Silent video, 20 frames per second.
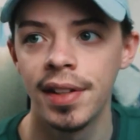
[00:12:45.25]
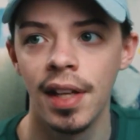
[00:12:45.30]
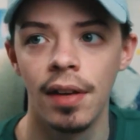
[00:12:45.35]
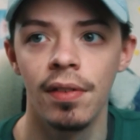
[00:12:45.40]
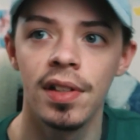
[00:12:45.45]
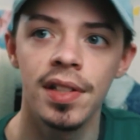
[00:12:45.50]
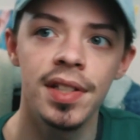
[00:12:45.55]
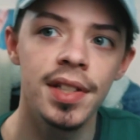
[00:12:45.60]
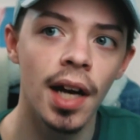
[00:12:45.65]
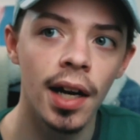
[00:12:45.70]

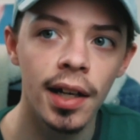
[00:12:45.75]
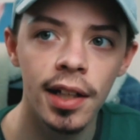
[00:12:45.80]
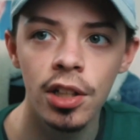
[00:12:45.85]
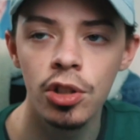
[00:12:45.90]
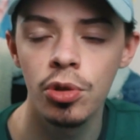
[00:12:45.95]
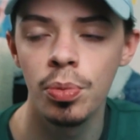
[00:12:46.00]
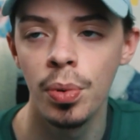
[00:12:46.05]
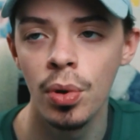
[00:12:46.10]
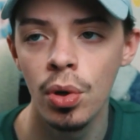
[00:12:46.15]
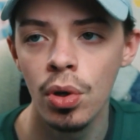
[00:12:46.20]
T'avais Stark
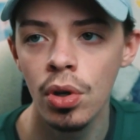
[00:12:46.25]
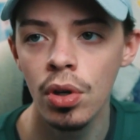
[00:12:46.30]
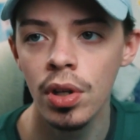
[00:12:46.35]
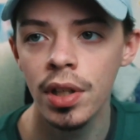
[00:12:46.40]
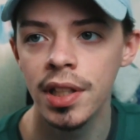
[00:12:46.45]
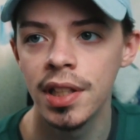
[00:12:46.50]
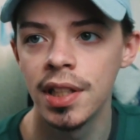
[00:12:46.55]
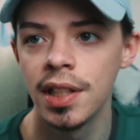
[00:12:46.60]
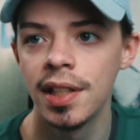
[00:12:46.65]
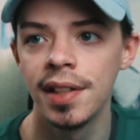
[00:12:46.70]
Expo,
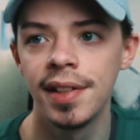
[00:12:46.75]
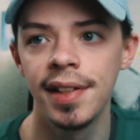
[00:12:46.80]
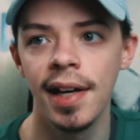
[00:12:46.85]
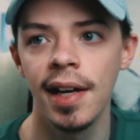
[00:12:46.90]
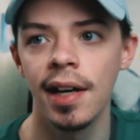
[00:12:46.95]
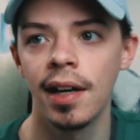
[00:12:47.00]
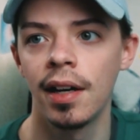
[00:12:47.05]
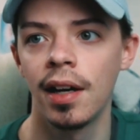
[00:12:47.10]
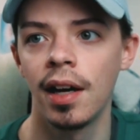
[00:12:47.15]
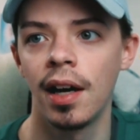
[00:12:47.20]
qui était
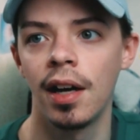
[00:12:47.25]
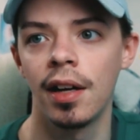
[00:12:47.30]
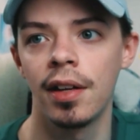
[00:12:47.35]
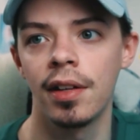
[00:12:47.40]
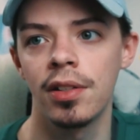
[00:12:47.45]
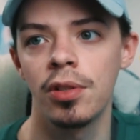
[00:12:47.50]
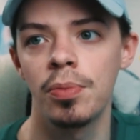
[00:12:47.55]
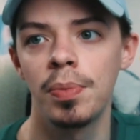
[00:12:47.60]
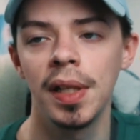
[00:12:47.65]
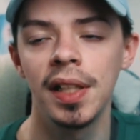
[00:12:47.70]

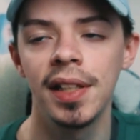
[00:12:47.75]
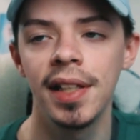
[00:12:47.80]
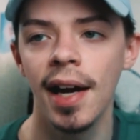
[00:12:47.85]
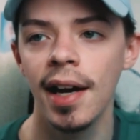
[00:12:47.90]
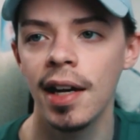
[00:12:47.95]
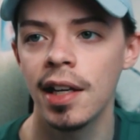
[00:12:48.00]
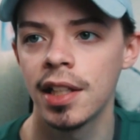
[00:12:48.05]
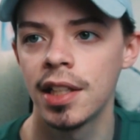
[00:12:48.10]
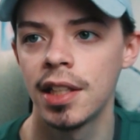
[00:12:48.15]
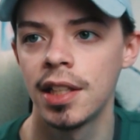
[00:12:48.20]
un
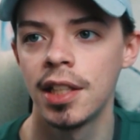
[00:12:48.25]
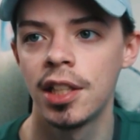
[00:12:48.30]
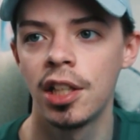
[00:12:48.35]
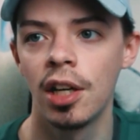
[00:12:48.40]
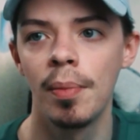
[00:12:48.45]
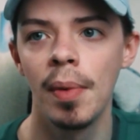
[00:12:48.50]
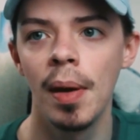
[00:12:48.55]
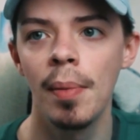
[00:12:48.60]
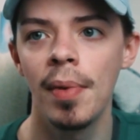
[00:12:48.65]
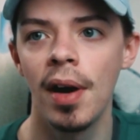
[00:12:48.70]
spectacle qui,
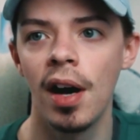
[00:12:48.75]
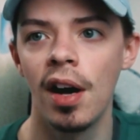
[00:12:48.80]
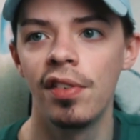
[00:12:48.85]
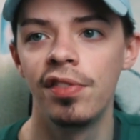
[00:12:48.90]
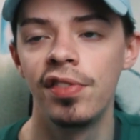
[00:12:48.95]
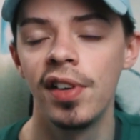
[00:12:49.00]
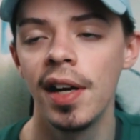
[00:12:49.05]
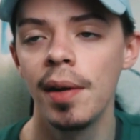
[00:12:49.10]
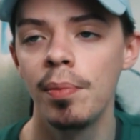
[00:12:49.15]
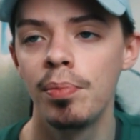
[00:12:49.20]
quand même,
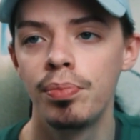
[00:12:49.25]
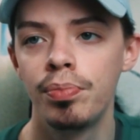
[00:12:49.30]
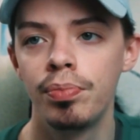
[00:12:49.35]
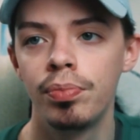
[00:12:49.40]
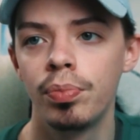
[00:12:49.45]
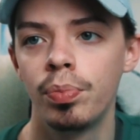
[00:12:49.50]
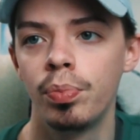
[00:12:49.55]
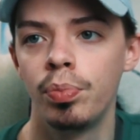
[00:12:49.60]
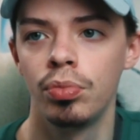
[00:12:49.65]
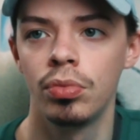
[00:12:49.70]
avait
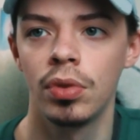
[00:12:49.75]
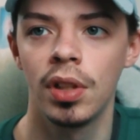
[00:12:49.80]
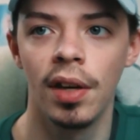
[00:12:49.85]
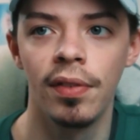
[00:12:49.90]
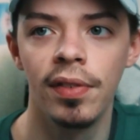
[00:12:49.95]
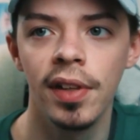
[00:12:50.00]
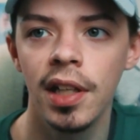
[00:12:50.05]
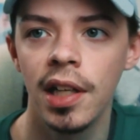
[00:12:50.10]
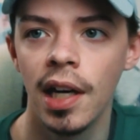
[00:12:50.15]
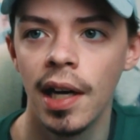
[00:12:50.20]
qui
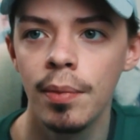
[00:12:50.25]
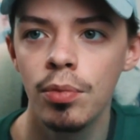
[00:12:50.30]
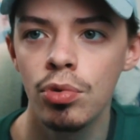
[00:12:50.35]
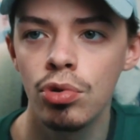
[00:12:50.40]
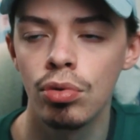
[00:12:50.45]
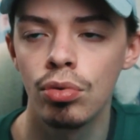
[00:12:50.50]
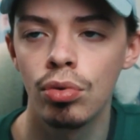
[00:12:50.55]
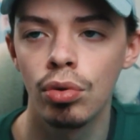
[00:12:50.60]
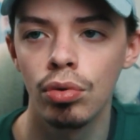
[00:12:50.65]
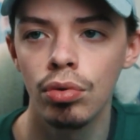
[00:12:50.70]
avait quand même
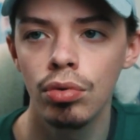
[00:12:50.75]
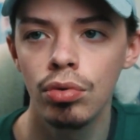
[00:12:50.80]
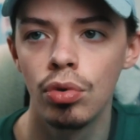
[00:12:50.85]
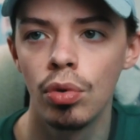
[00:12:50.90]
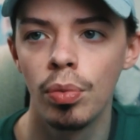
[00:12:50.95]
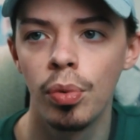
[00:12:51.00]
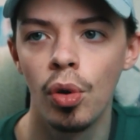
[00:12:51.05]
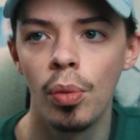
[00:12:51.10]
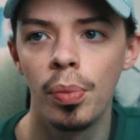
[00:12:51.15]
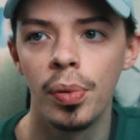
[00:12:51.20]
ce truc de
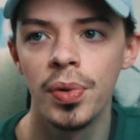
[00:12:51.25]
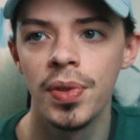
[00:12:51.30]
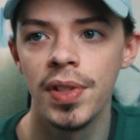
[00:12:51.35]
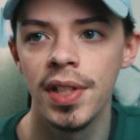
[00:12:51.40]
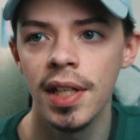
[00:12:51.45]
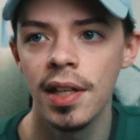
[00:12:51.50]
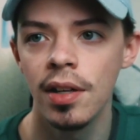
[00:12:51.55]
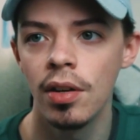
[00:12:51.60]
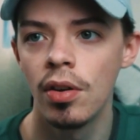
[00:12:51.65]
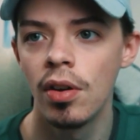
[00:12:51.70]

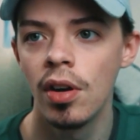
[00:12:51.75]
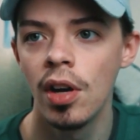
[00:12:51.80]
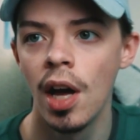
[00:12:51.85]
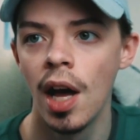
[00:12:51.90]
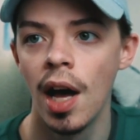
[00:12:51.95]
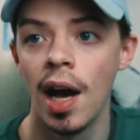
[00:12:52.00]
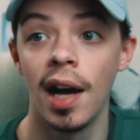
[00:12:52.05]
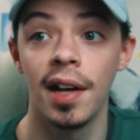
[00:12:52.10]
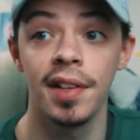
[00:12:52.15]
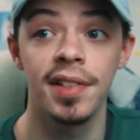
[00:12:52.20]
proposer euh,
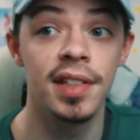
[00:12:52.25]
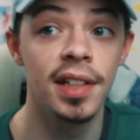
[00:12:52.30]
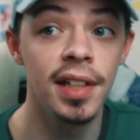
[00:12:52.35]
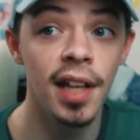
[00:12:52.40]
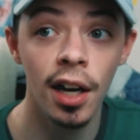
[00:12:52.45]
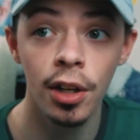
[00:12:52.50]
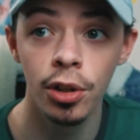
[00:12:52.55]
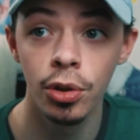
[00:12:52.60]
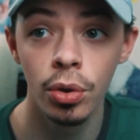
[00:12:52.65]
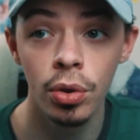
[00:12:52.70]
un
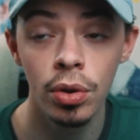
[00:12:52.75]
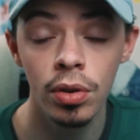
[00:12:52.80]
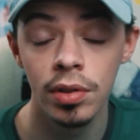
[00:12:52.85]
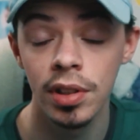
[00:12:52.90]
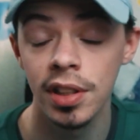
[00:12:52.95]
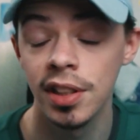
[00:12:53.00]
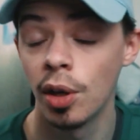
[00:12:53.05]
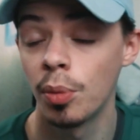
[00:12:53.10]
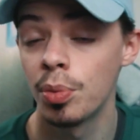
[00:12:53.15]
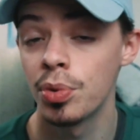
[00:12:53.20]
scénario
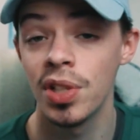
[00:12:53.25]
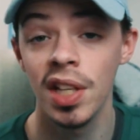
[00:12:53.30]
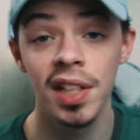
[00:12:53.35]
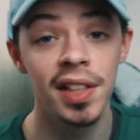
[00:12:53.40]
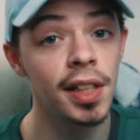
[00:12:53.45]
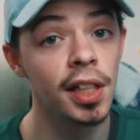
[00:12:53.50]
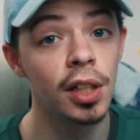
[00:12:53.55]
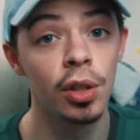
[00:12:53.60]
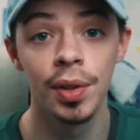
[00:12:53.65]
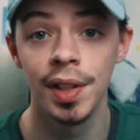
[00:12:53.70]
qui en plus ça
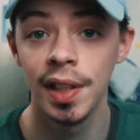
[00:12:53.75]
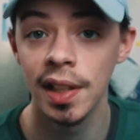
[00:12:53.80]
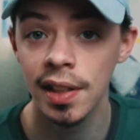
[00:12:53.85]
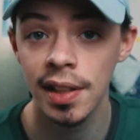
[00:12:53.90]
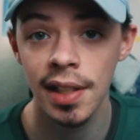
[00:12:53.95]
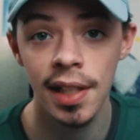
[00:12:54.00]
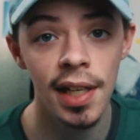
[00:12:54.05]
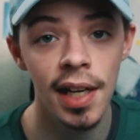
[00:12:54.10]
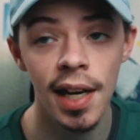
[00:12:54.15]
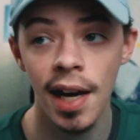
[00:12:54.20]
était
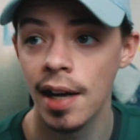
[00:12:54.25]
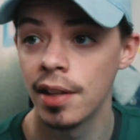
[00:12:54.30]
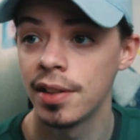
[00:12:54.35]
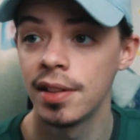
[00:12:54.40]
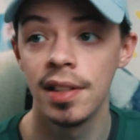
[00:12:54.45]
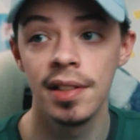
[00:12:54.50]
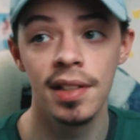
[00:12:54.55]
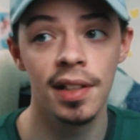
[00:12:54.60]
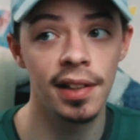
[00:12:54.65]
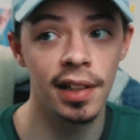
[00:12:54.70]
connecté à
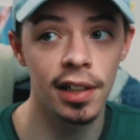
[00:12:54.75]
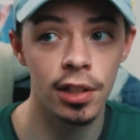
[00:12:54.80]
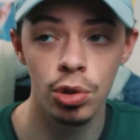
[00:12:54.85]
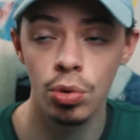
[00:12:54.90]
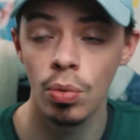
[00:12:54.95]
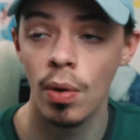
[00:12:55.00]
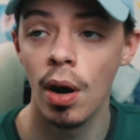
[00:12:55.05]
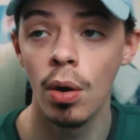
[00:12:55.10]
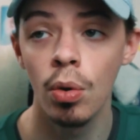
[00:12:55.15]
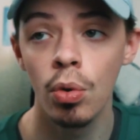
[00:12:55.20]
des
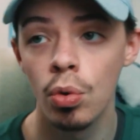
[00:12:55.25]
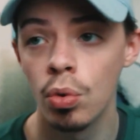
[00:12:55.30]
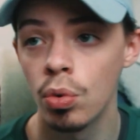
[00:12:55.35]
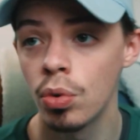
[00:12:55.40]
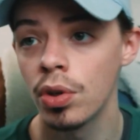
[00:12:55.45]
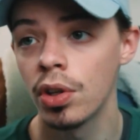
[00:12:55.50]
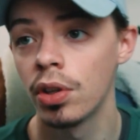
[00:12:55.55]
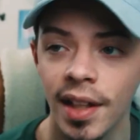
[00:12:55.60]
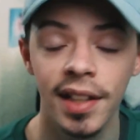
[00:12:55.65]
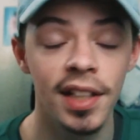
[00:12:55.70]
attractions à Hong
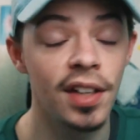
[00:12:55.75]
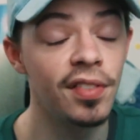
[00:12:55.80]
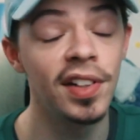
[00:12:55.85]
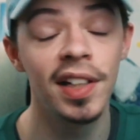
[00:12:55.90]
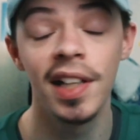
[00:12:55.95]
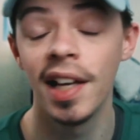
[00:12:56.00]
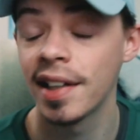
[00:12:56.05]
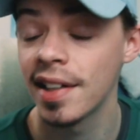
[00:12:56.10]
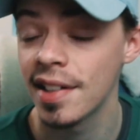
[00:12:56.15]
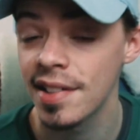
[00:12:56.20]
Kong. Il y avait
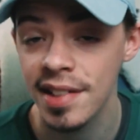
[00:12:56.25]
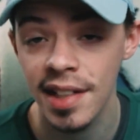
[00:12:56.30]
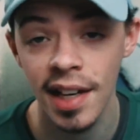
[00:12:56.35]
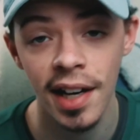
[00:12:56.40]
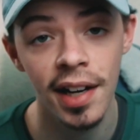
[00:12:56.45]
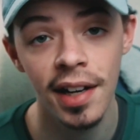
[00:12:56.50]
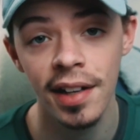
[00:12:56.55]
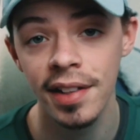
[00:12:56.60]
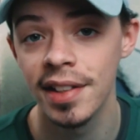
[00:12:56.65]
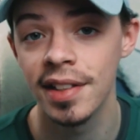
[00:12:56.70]
de la
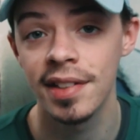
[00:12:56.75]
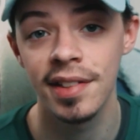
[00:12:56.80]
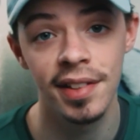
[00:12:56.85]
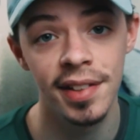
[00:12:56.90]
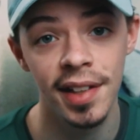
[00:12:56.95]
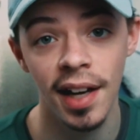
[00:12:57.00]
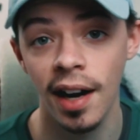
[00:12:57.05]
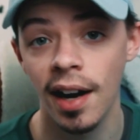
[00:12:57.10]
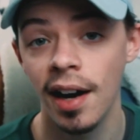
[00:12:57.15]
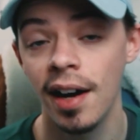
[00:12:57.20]
cascade, etc.